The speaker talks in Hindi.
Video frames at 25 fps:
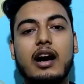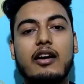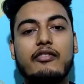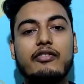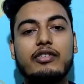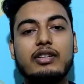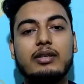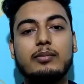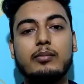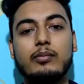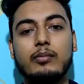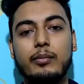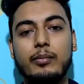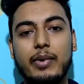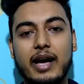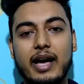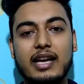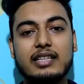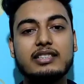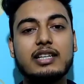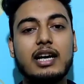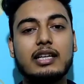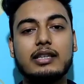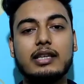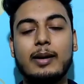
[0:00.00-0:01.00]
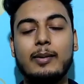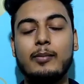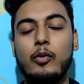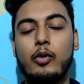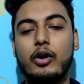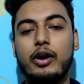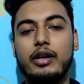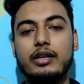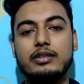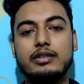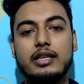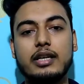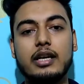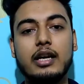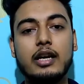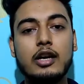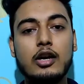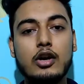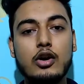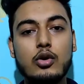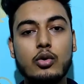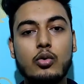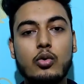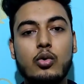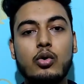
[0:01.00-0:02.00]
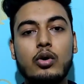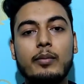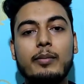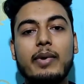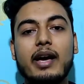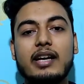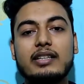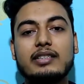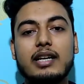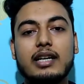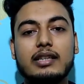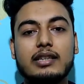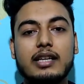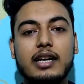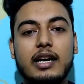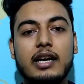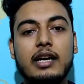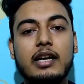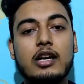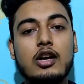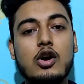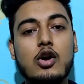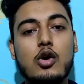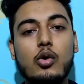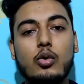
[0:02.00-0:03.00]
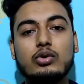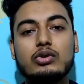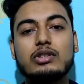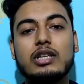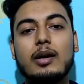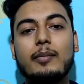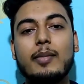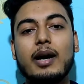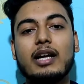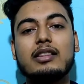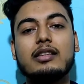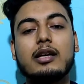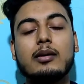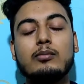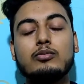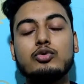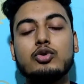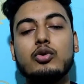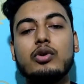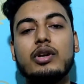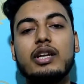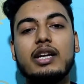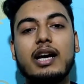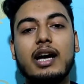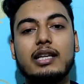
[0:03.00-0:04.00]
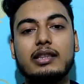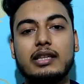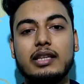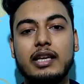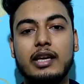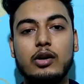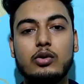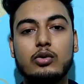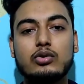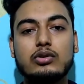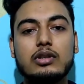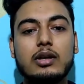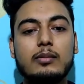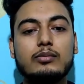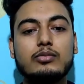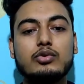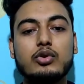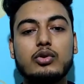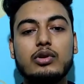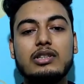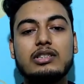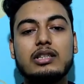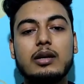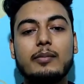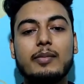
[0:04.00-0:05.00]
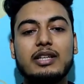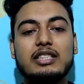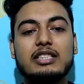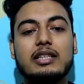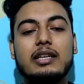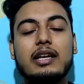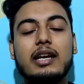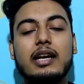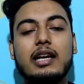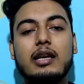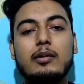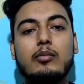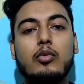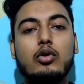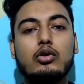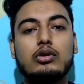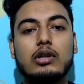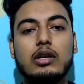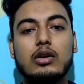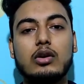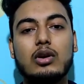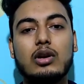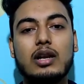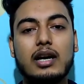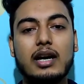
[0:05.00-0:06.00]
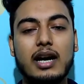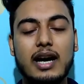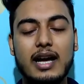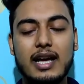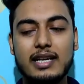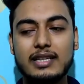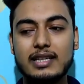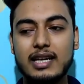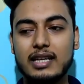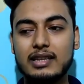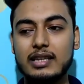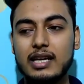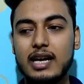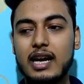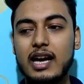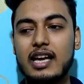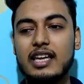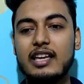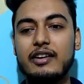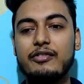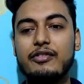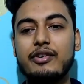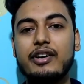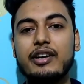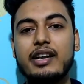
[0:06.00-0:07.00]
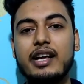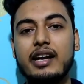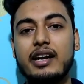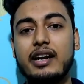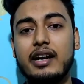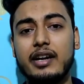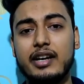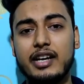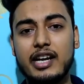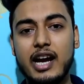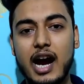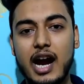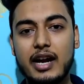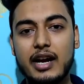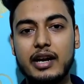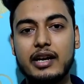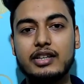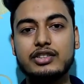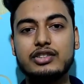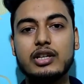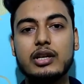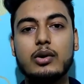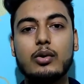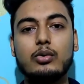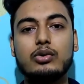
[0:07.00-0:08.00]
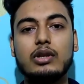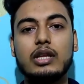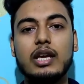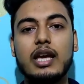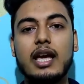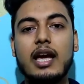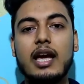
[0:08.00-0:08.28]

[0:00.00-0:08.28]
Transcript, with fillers: काफ़ी बह जाता है बॉडी से खून बह जाता है उसके बाद कमज़ोरी आती है उस कमज़ोरी से बचने के लिए बोतल को लगाया जाता है या फिर डिहाइड्रेशन होती